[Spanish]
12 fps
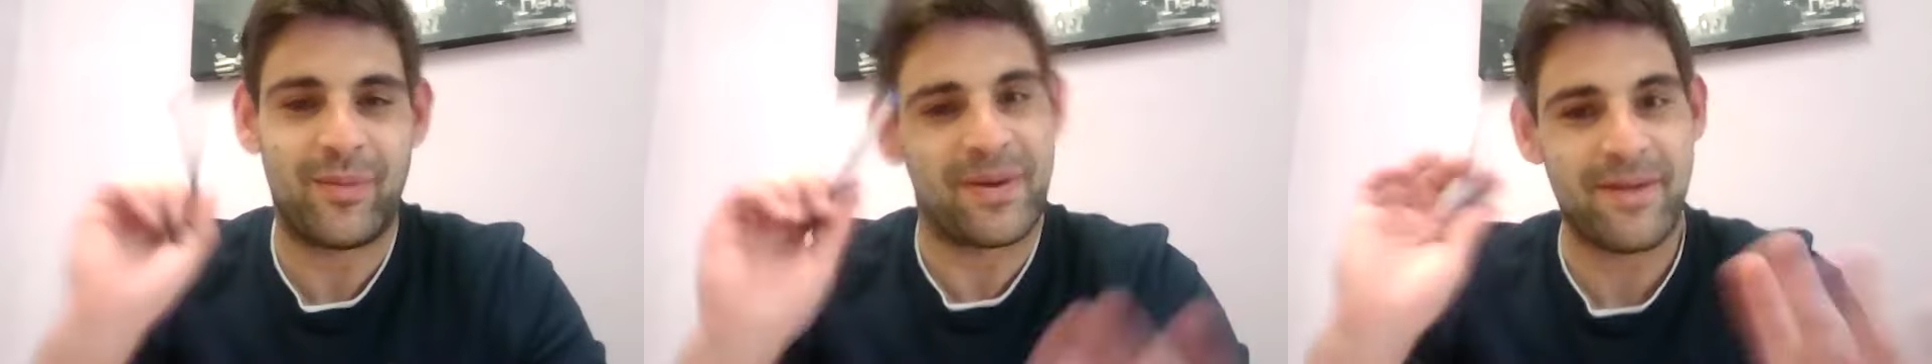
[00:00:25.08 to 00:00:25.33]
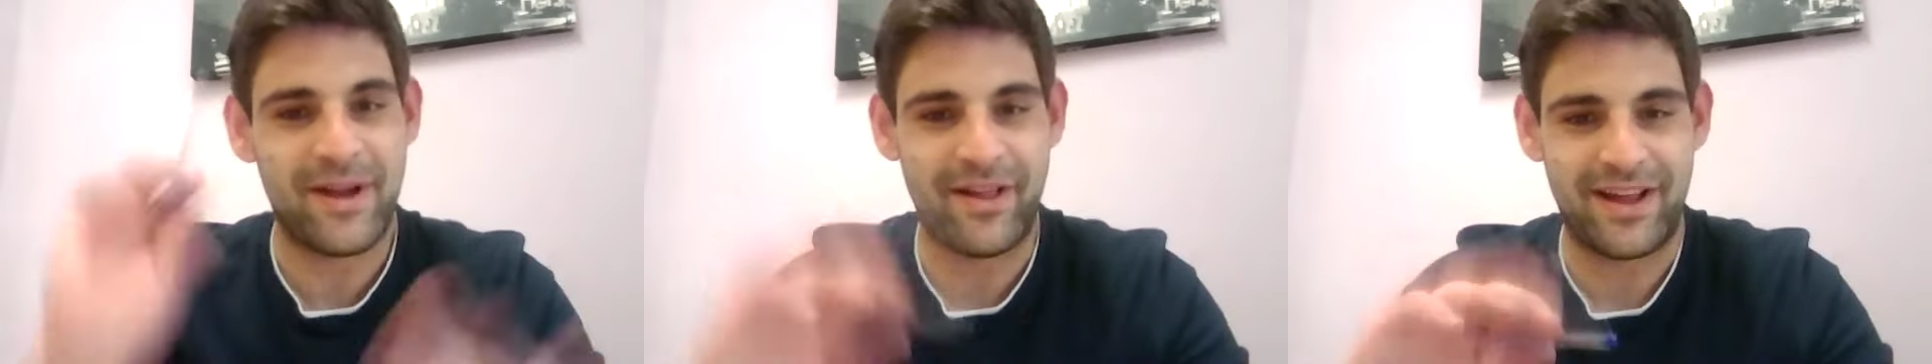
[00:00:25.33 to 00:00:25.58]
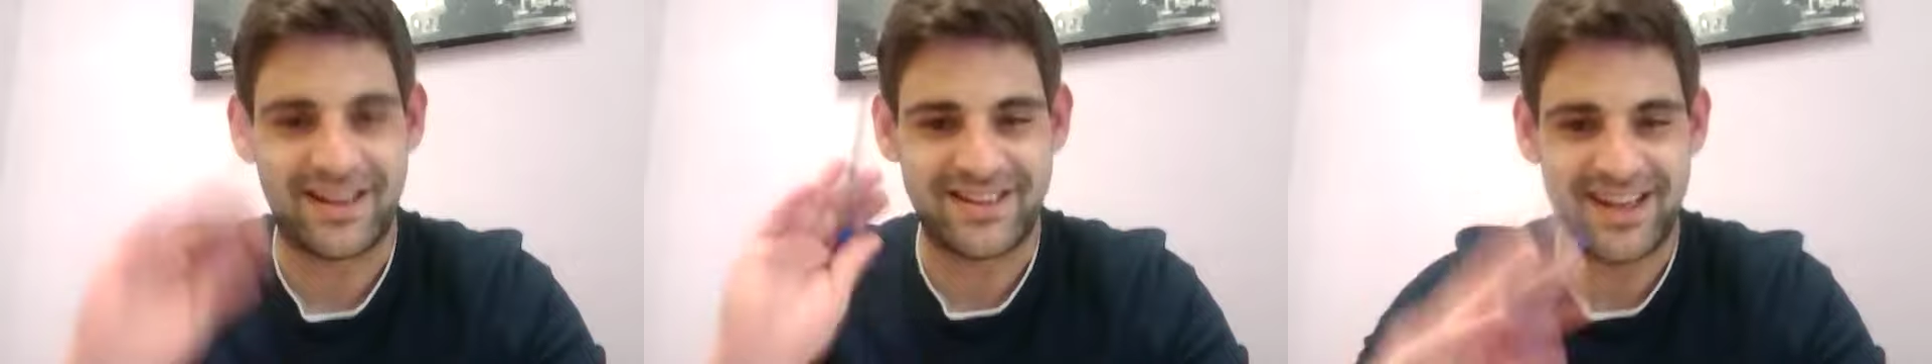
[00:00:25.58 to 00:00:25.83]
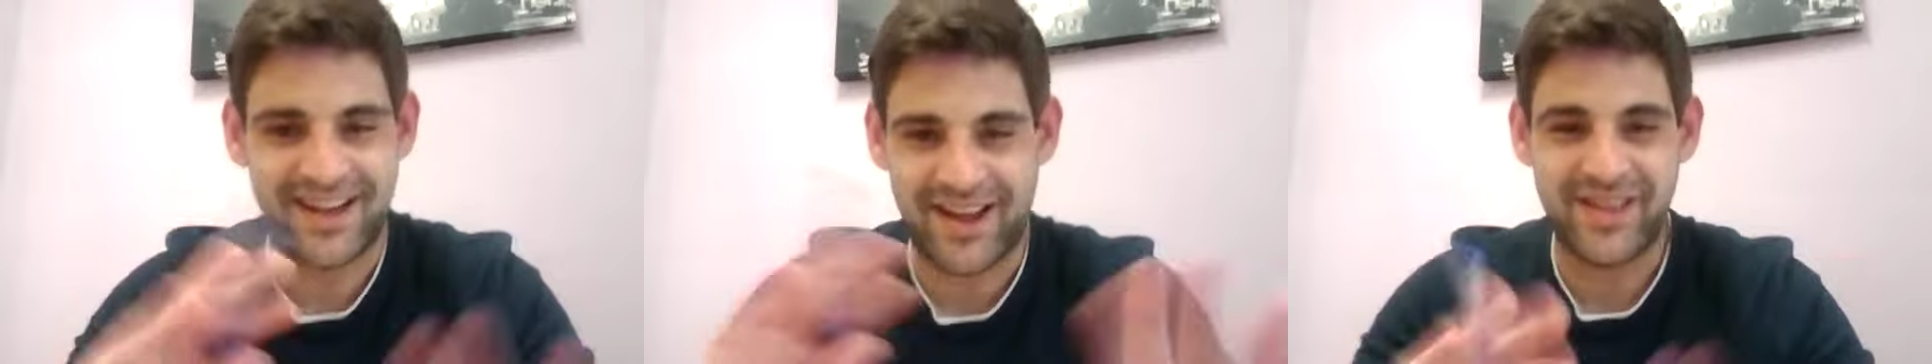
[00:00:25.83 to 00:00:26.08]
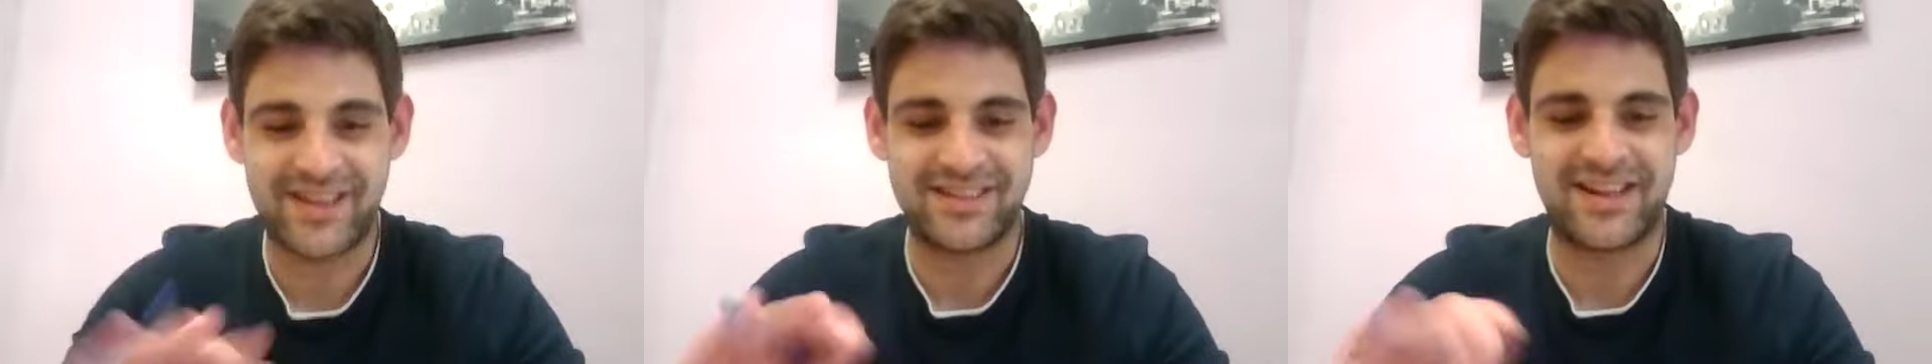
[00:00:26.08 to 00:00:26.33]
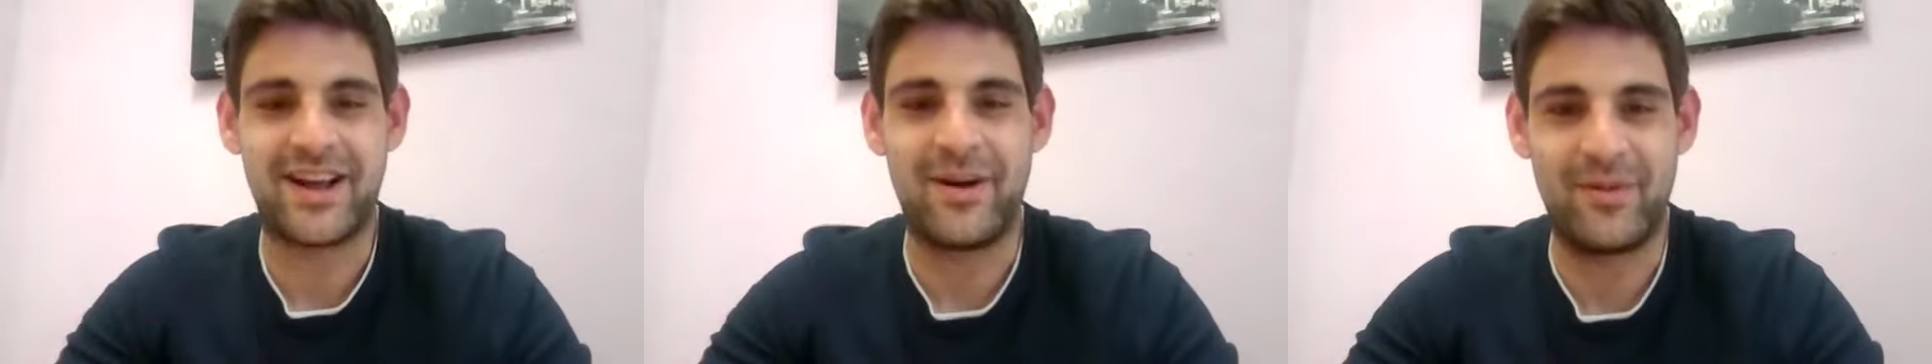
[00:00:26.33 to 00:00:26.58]
primero, darte las gracias,
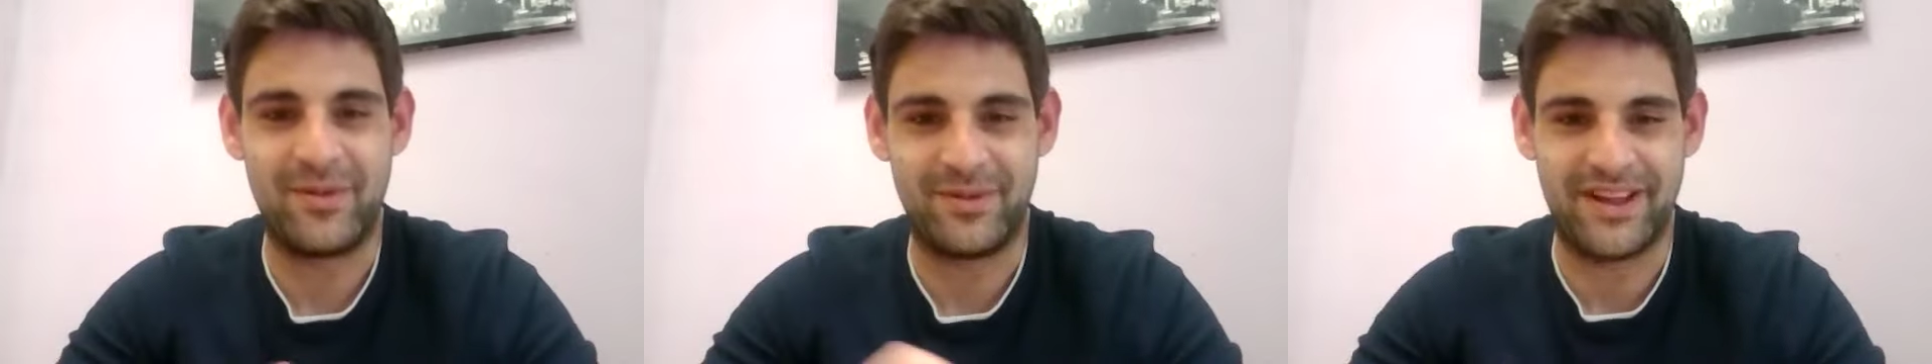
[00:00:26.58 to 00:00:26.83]
Argao,